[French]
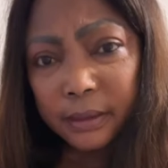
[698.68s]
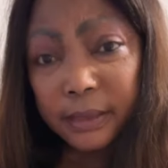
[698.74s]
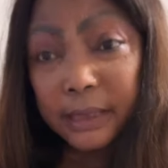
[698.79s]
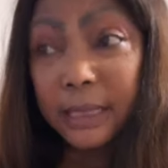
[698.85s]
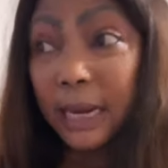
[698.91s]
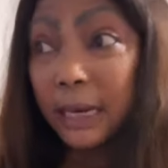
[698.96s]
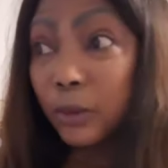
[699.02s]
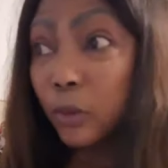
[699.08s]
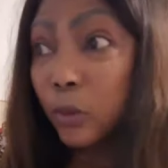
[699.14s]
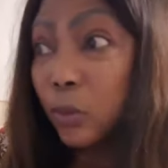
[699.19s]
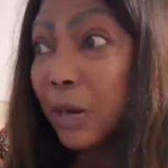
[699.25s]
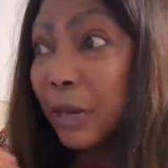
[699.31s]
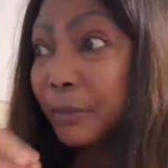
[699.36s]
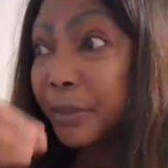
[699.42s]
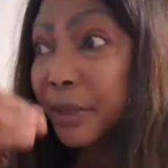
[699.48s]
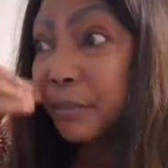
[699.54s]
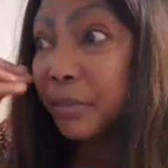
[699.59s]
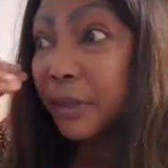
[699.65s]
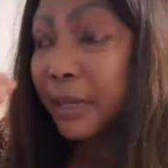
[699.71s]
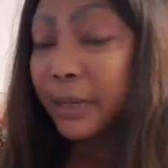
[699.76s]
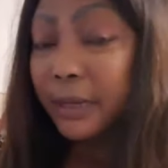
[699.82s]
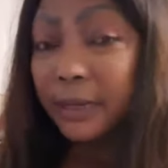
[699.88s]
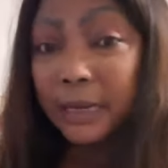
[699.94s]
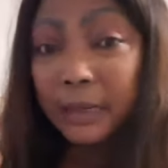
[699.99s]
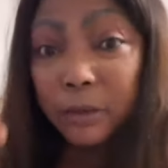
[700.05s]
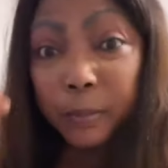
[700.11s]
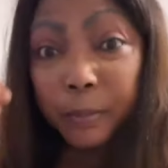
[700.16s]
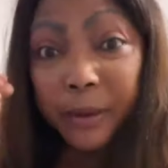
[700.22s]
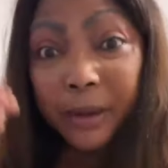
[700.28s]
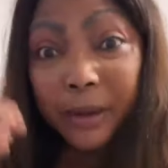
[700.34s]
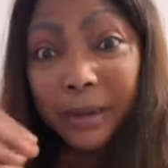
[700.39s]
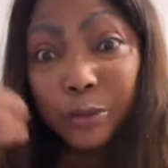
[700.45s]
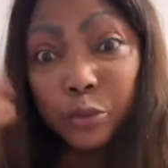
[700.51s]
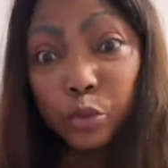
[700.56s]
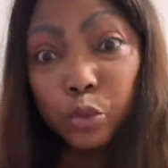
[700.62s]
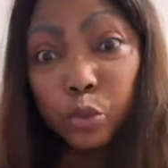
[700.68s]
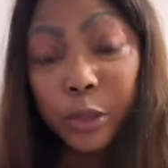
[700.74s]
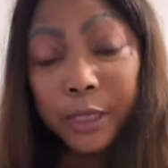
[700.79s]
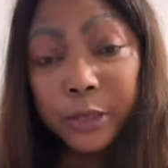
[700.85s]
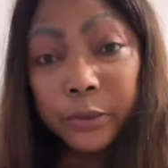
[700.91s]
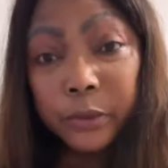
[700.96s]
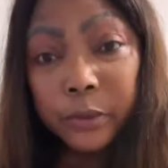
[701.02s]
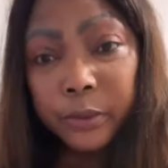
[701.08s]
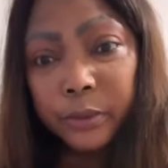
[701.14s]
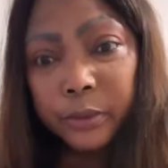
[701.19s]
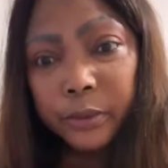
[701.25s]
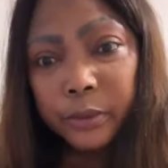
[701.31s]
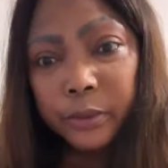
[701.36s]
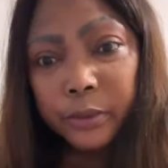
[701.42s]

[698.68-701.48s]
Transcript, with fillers: C'est la loi biblique, là, le parent a toujours raison.